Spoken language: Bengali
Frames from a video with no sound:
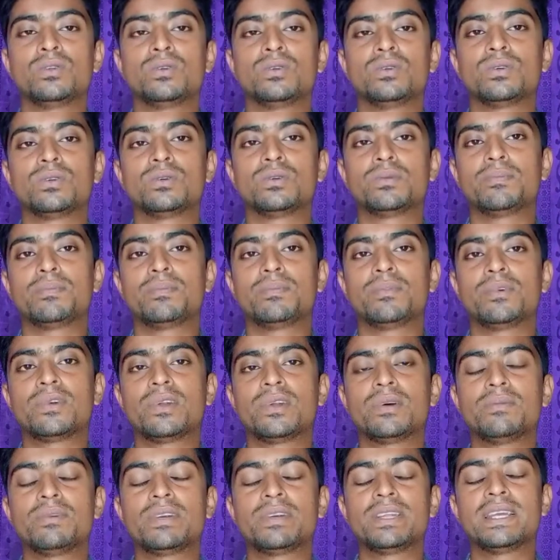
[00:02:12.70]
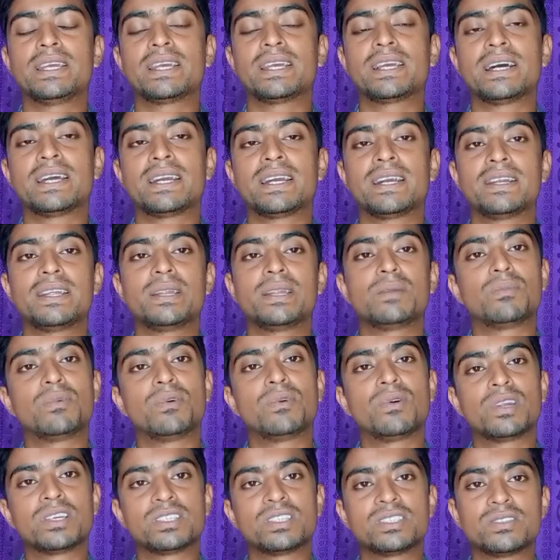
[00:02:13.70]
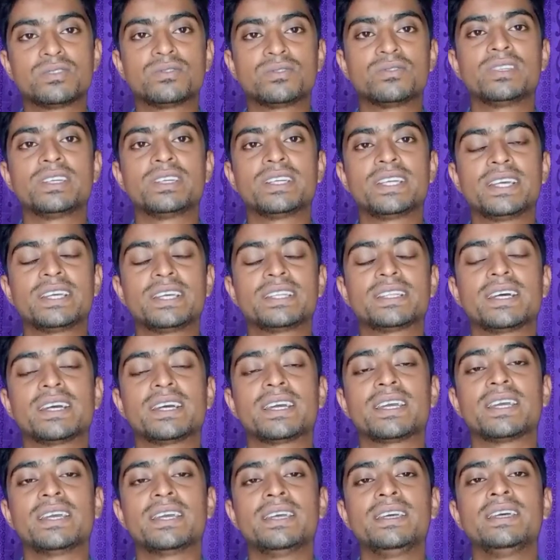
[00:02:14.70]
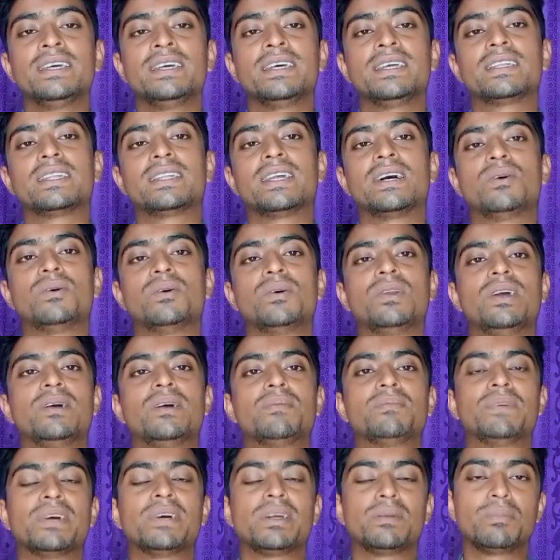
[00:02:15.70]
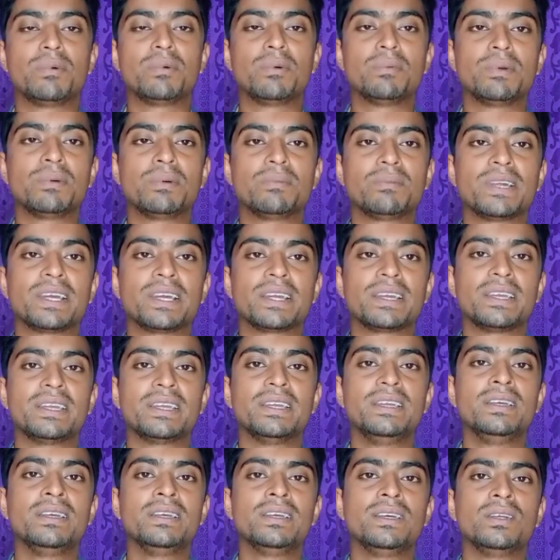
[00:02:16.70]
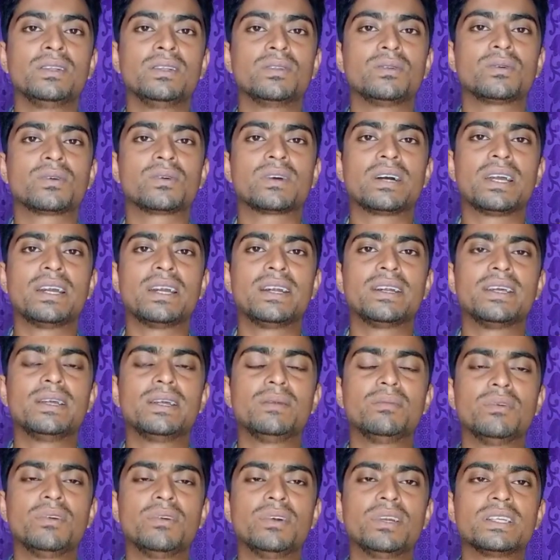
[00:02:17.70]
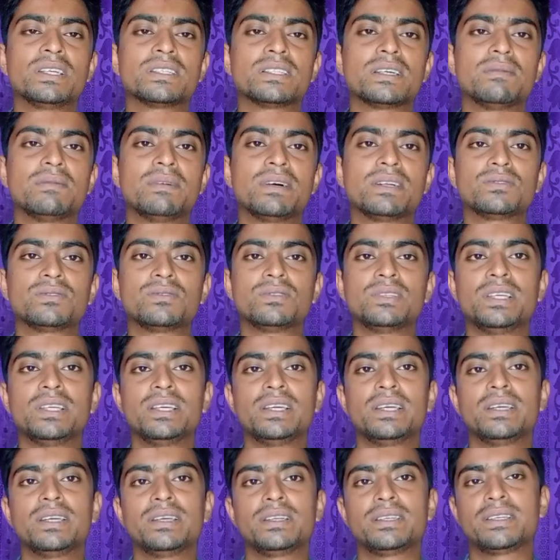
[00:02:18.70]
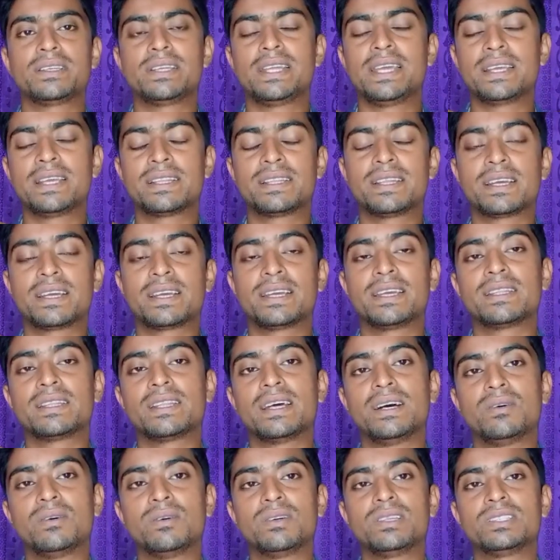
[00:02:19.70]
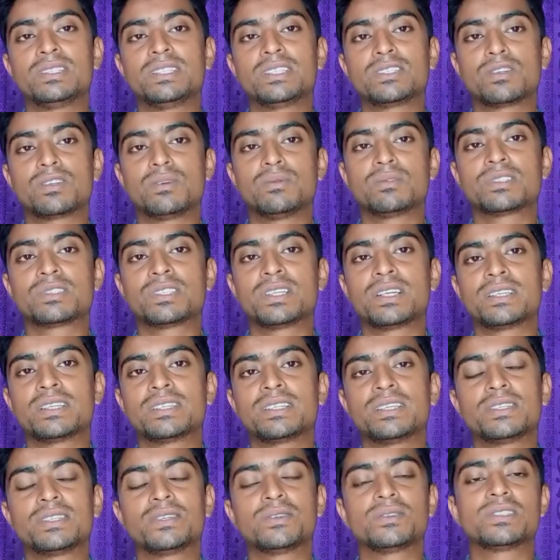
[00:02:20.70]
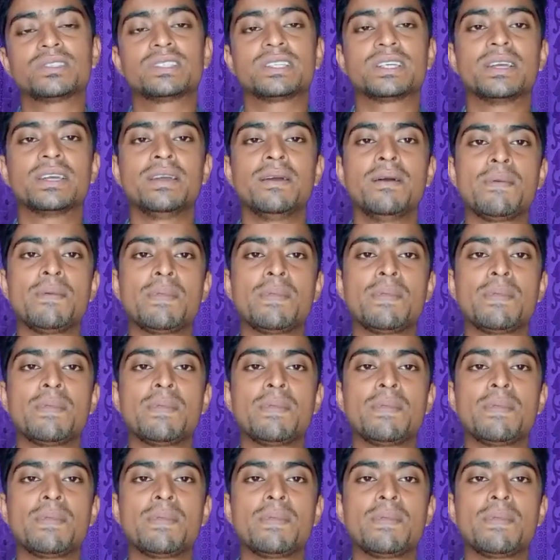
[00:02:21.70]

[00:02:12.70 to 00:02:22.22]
তো মোটামুটি কারেন্টের ভোল্টেজ যদি ঠিক থাকে তাহলে আপনার প্রবলেমটা কি তো কারেন্টের ভোল্টেজ আমার যদি ঠিক থাকে তাহলে যে সমস্যা সেটি হচ্ছে